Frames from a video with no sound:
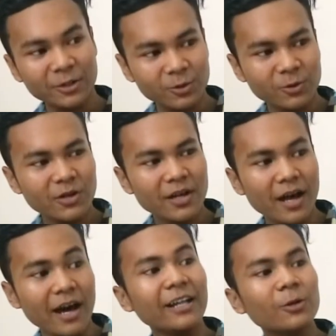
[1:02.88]
yang itu,
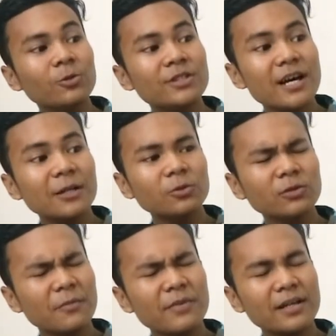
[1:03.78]
al hujaru
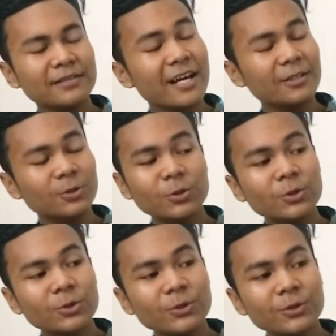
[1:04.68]
lama tak
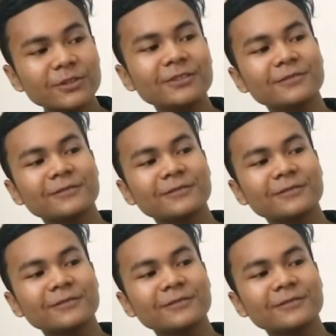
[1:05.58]
turun.